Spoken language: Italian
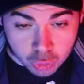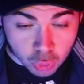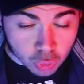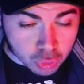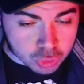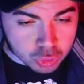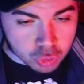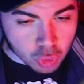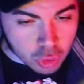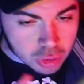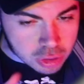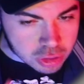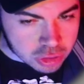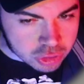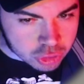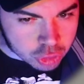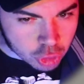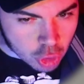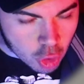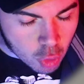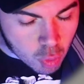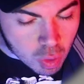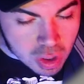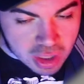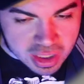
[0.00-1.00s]
Tutto
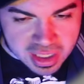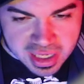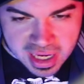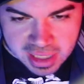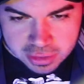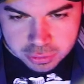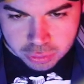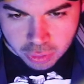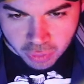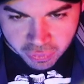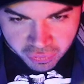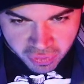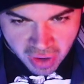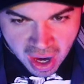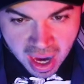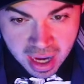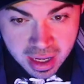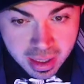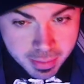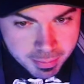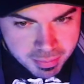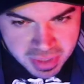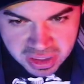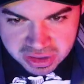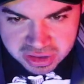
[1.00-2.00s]
iniziò qualche anno fa,
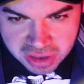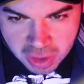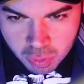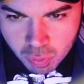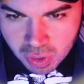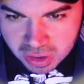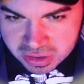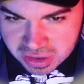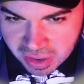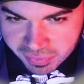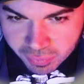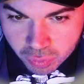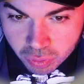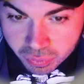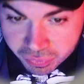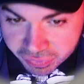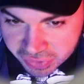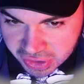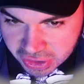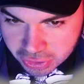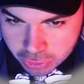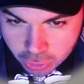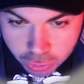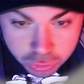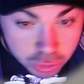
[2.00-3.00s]
mentre guardavo un
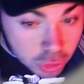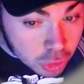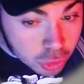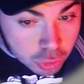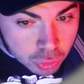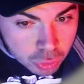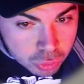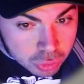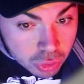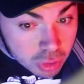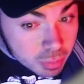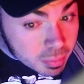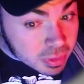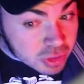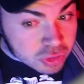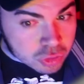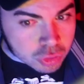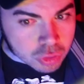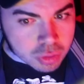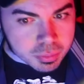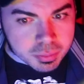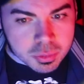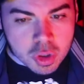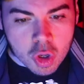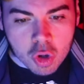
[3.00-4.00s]
video di YouTube
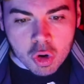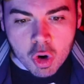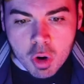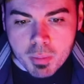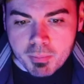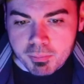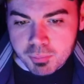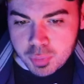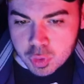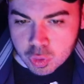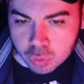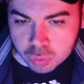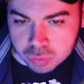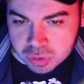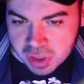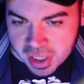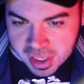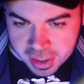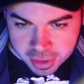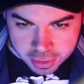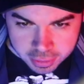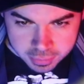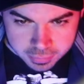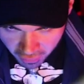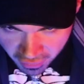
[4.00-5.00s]
sul mio
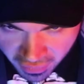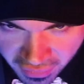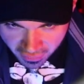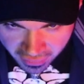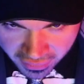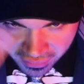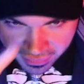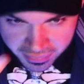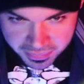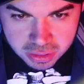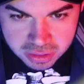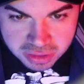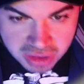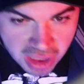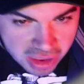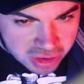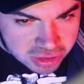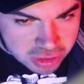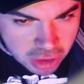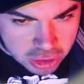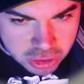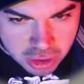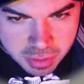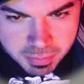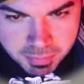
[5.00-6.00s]
computer.
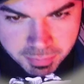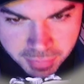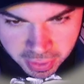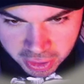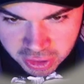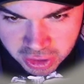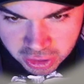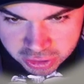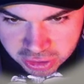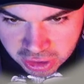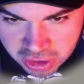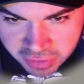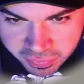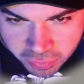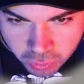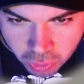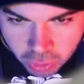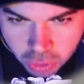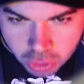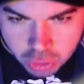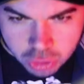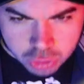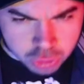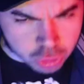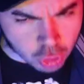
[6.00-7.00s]
Niente di impegnativo,
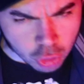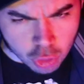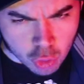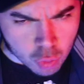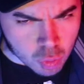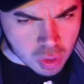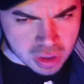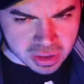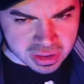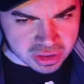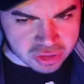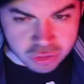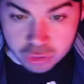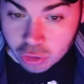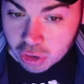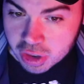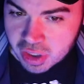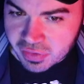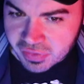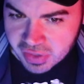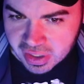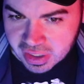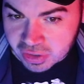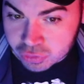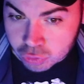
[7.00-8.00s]
solo qualche storia
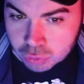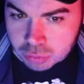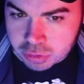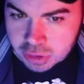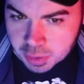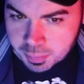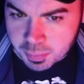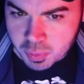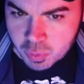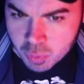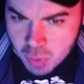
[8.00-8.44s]
vera sul deep